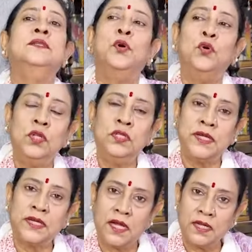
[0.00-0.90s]
ভুল
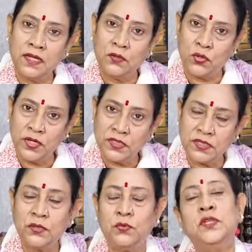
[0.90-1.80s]
যেখানে
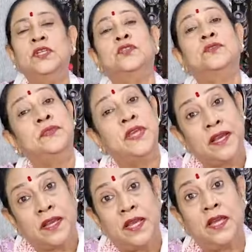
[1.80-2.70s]
হয়েছে উনি
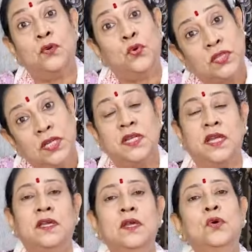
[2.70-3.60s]
দেখে নথি
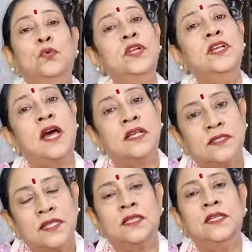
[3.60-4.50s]
নিয়ে উনি
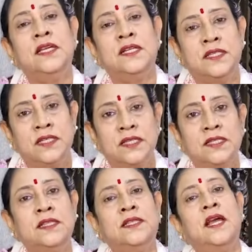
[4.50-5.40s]
রাস্তা দিয়ে যেতে
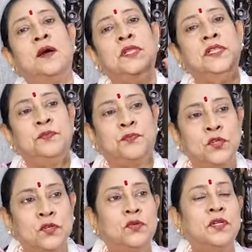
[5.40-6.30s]
যেতে আমাদের
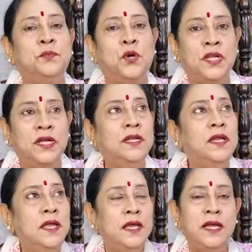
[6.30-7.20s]
ফোন করে বলেন
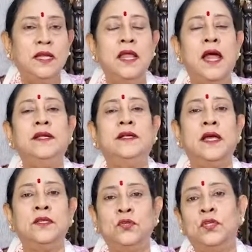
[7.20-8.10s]
এই
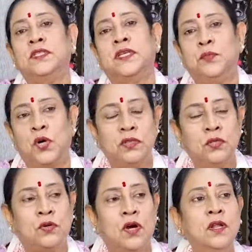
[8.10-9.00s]
লাইটটা জ্বলছে বন্ধ
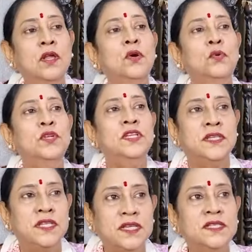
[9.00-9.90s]
কর উনি
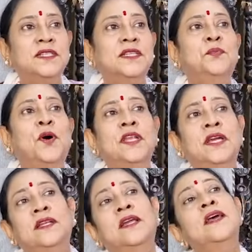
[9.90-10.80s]
যেতে যেতে
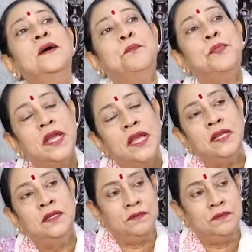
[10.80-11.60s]
বলেন এই